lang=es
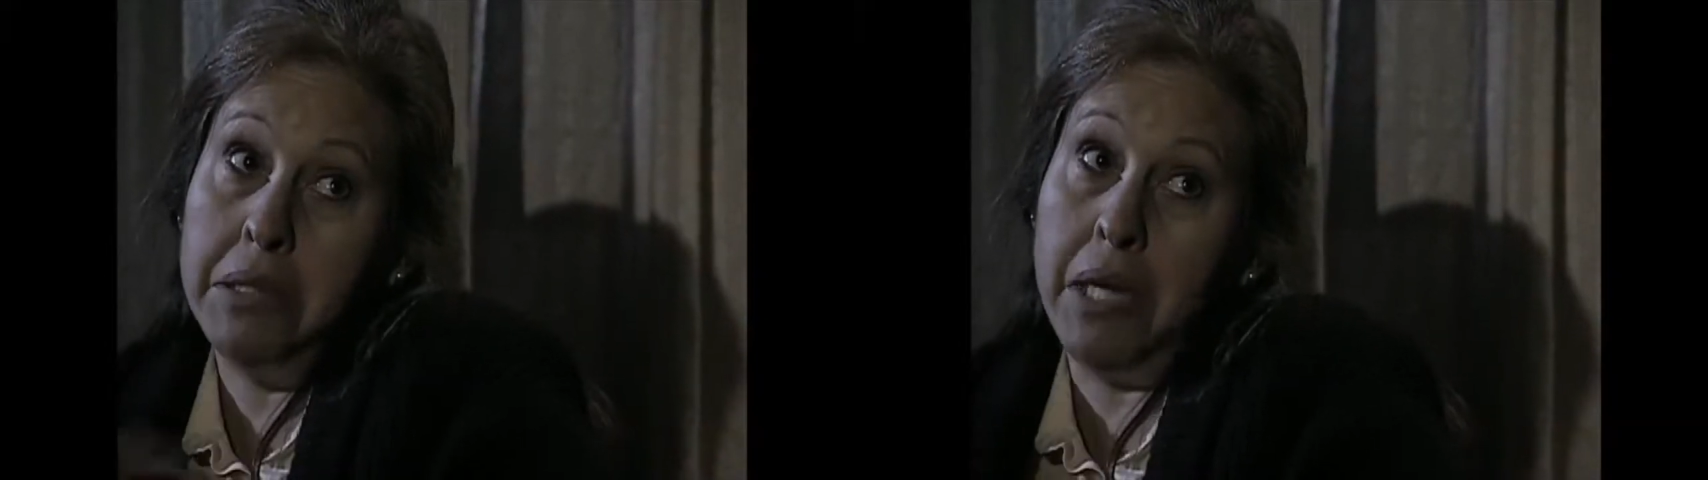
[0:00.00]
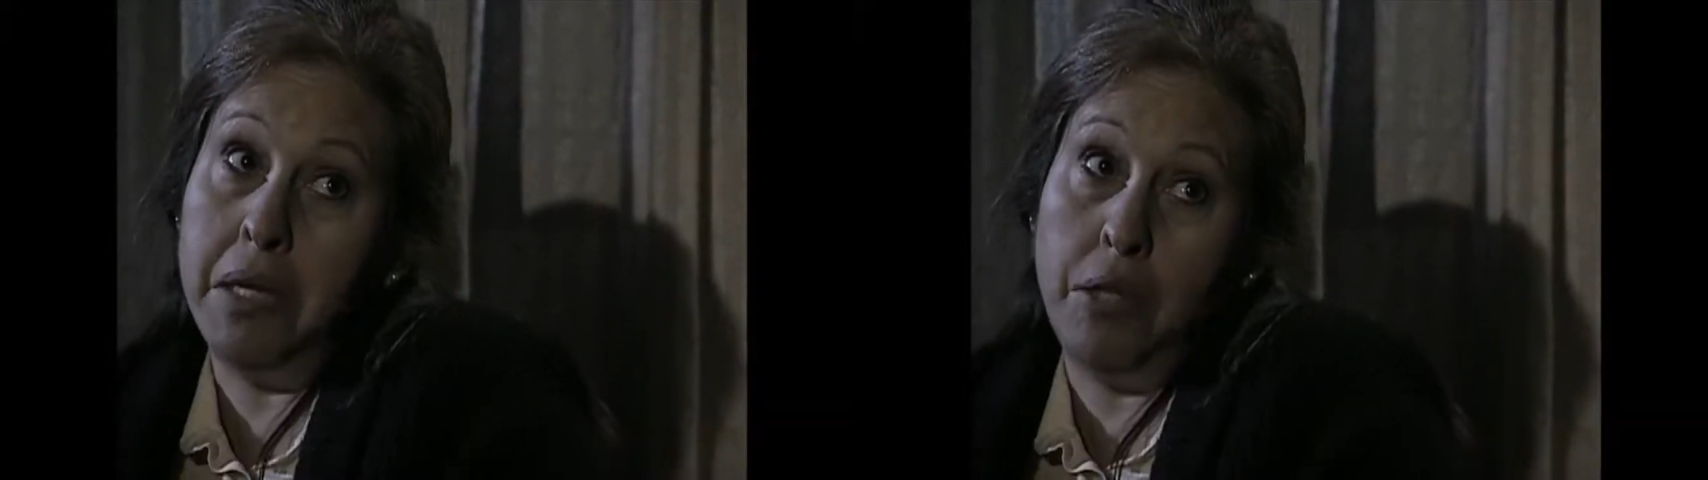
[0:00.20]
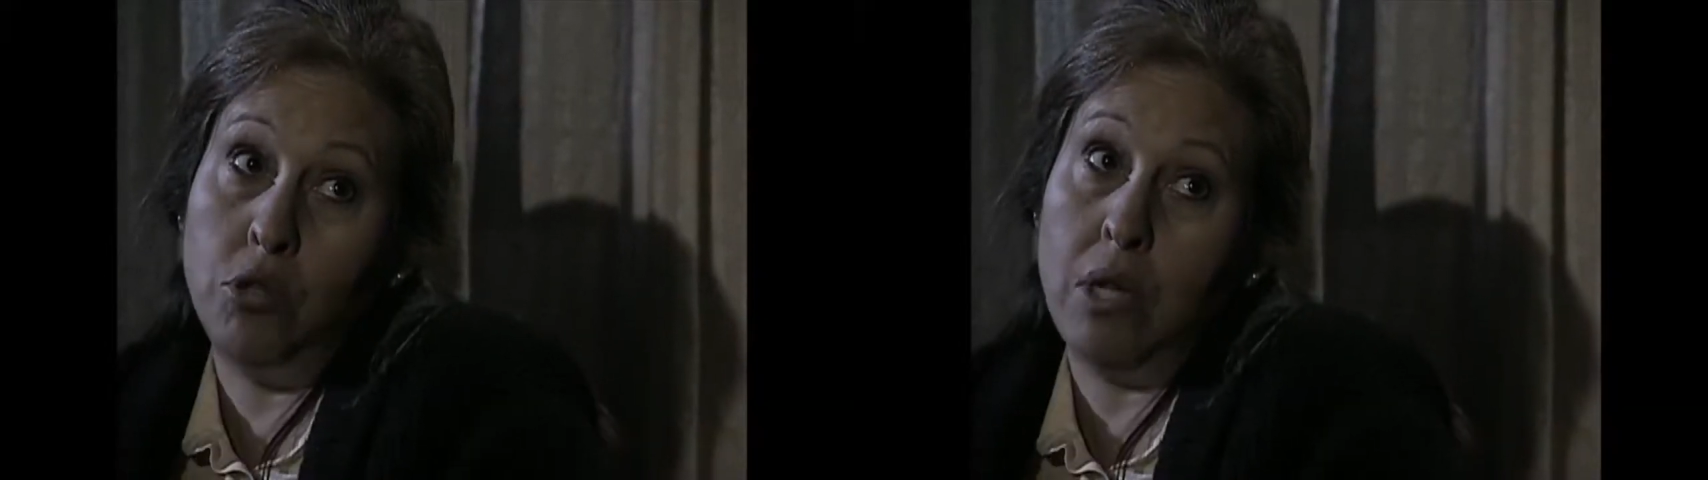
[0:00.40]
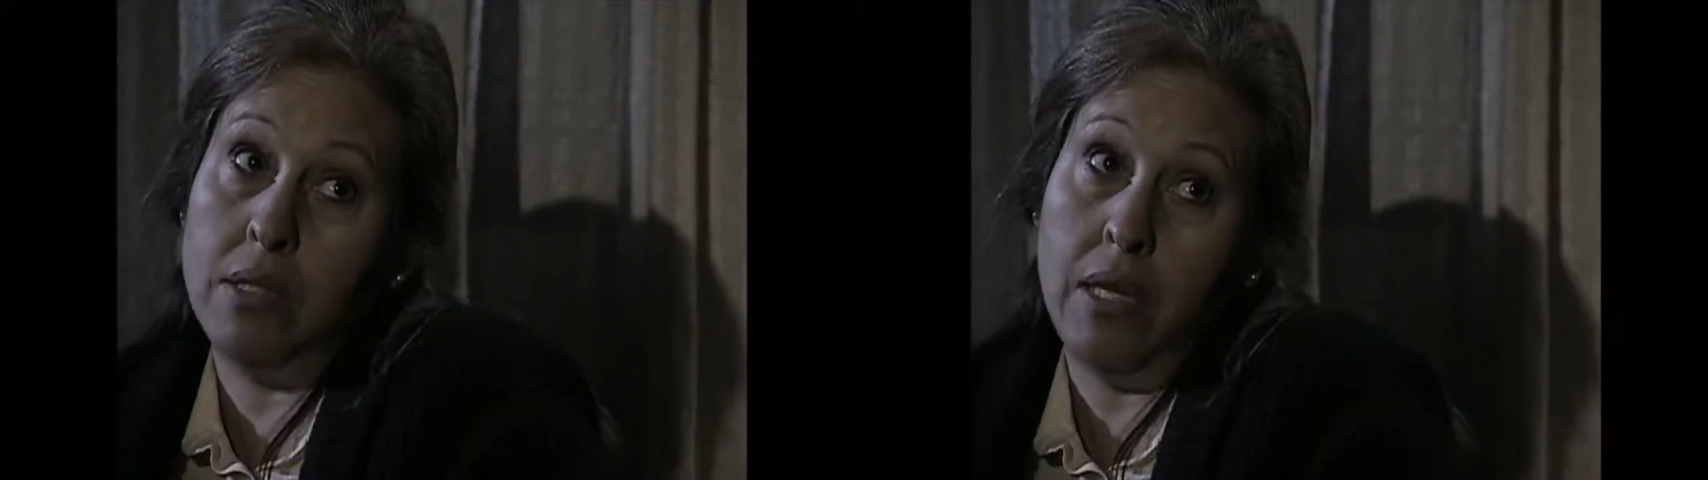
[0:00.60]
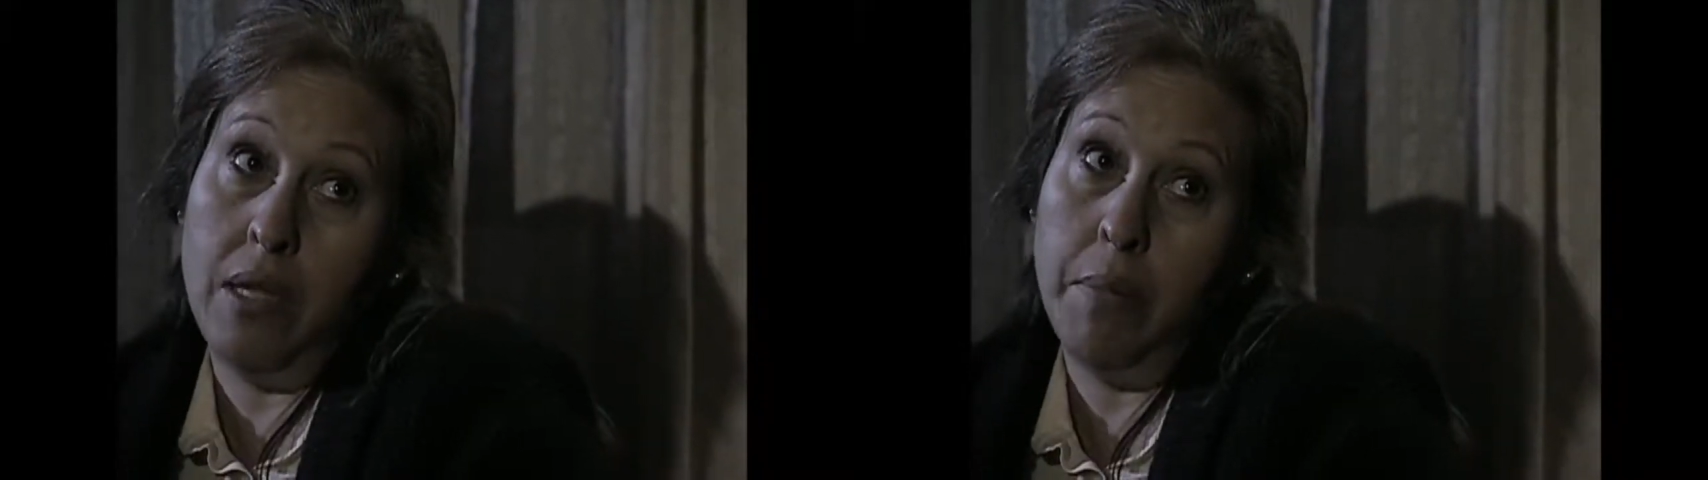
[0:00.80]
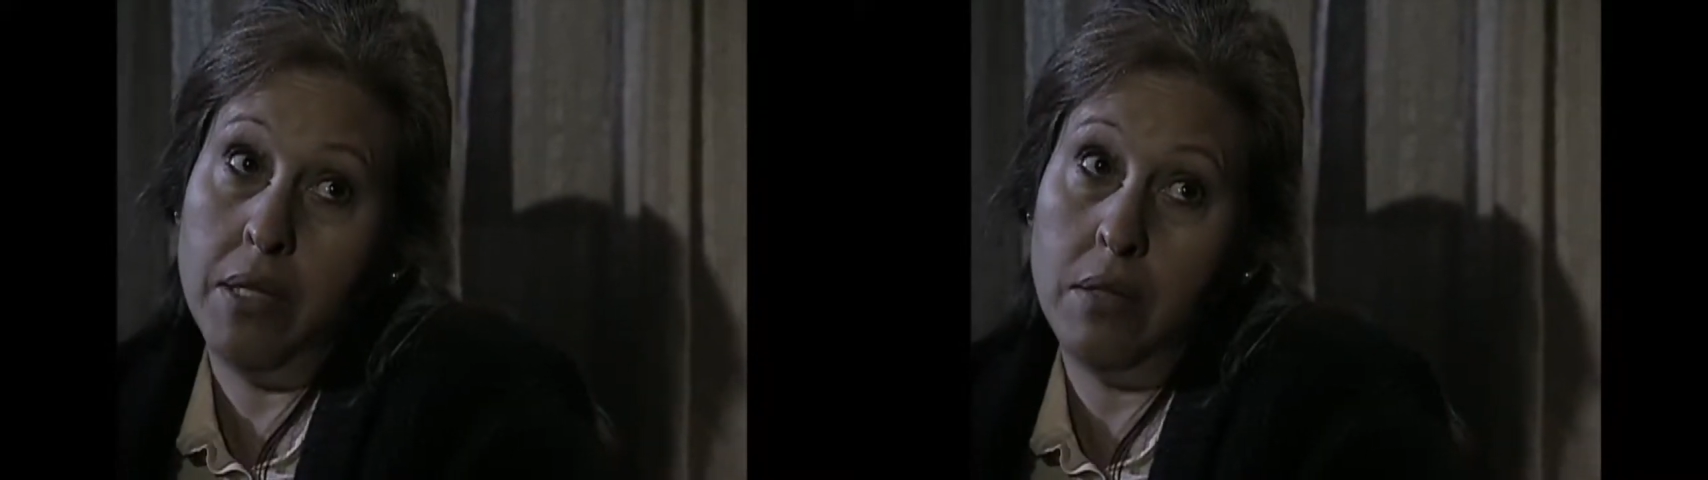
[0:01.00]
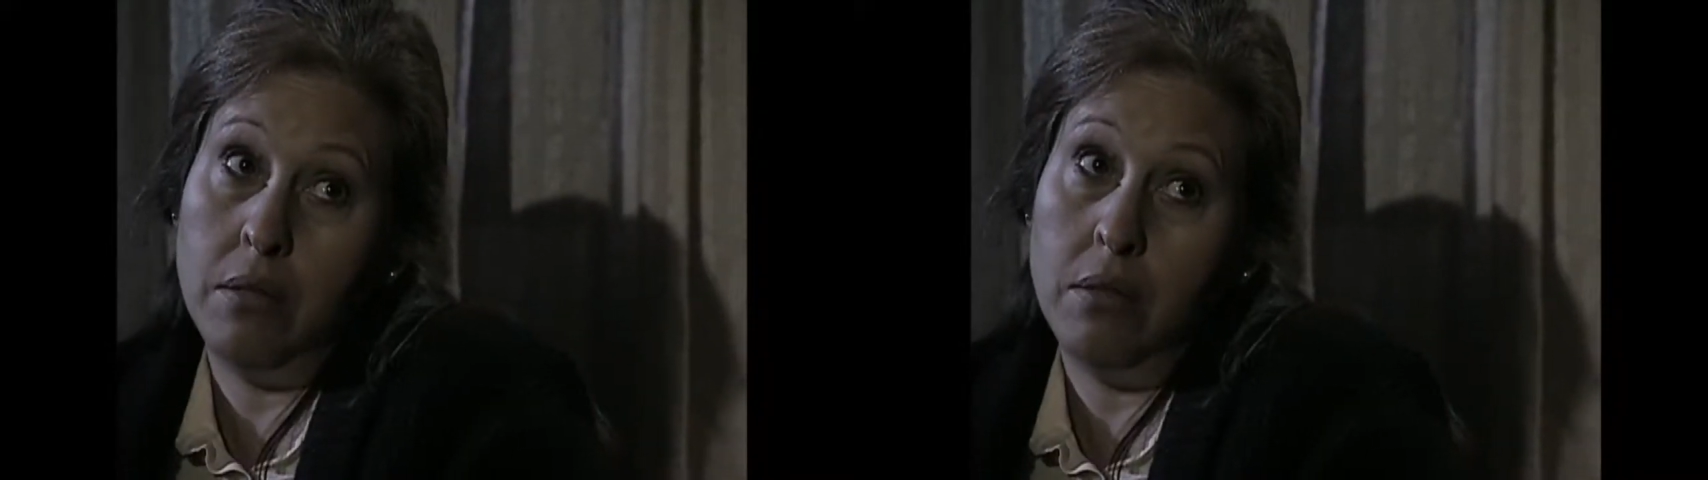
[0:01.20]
el taller de los Casilimas.